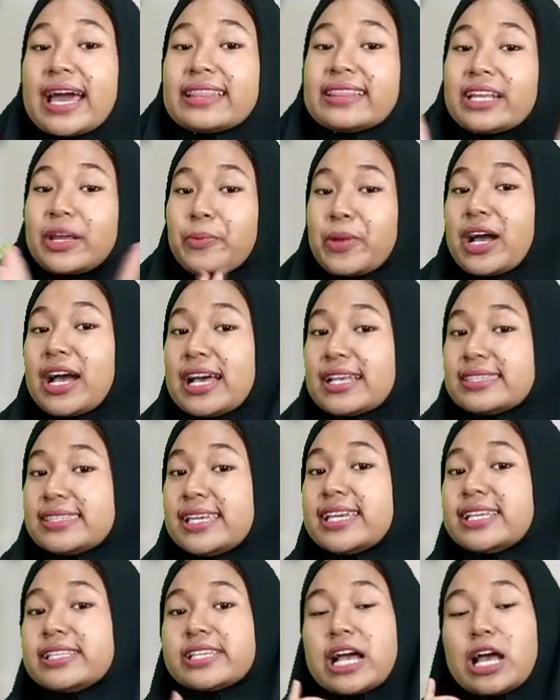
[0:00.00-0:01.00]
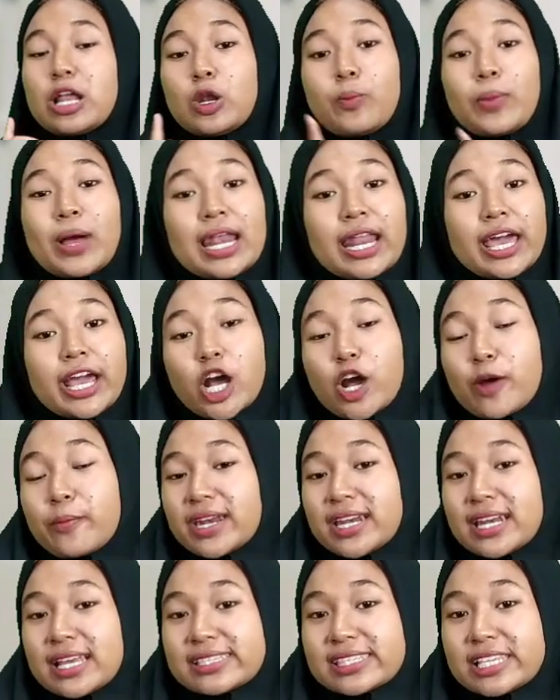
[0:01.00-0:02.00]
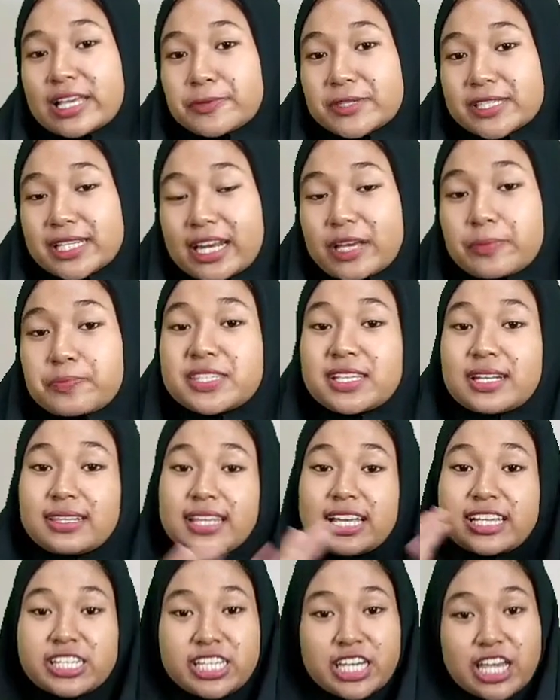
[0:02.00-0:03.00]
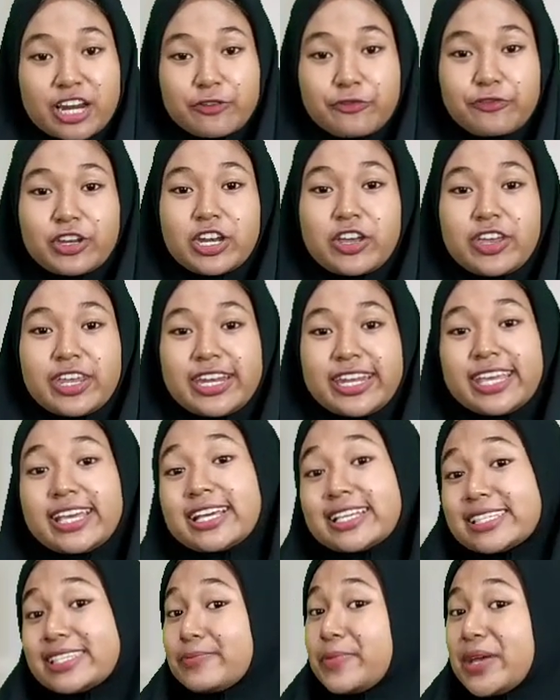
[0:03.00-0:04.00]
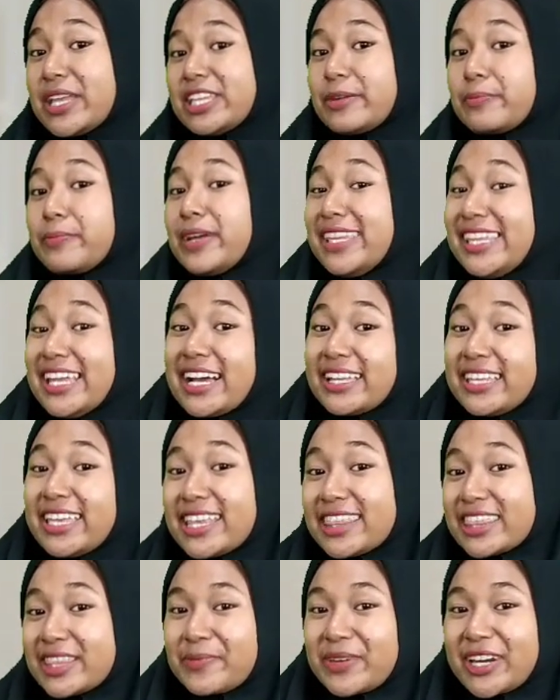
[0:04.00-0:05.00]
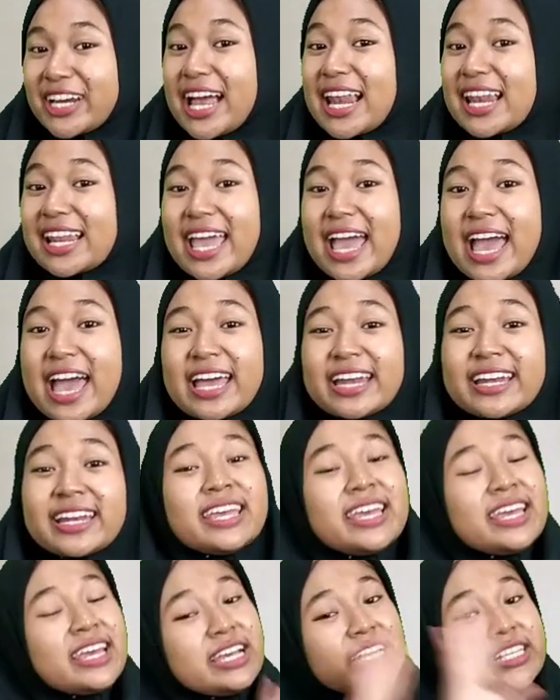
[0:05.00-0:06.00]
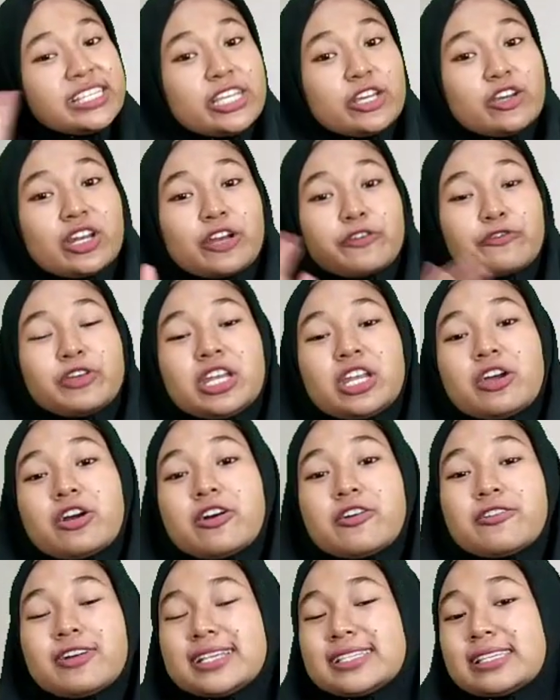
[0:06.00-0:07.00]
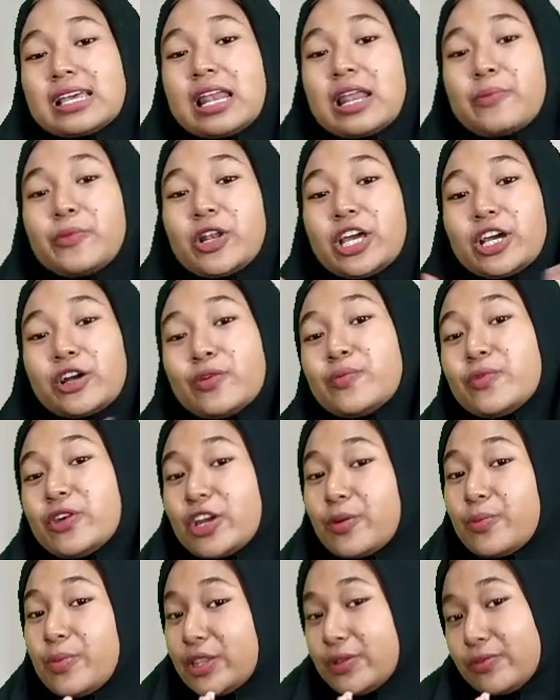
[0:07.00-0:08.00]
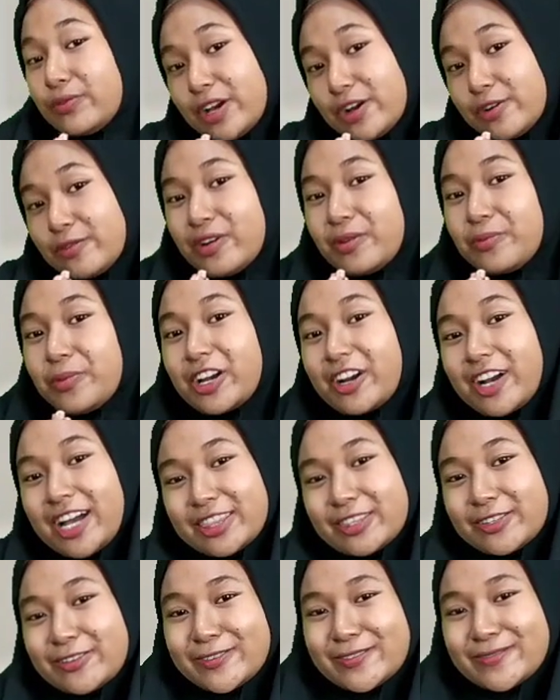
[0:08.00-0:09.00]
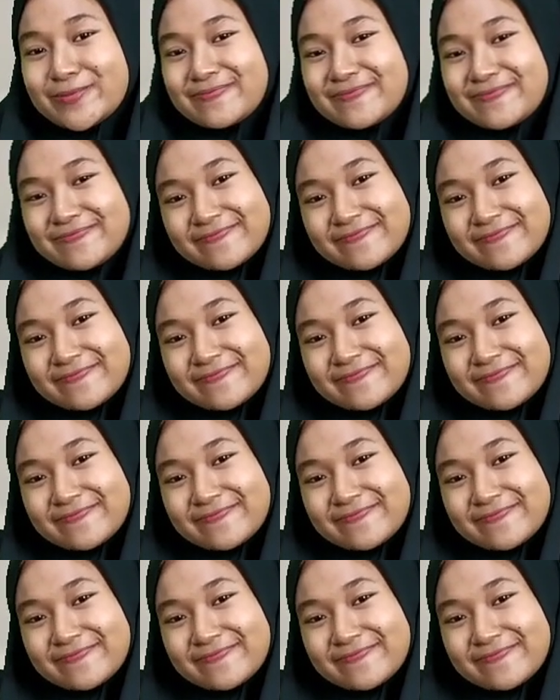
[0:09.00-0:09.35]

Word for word: menonton, terima kasih. Jangan lupa like, comment, dan subscribe, serta share video ini ke sebanyak-banyaknya teman kalian. See you next video. Wassalamualaikum warahmatullahi wabarakatuh.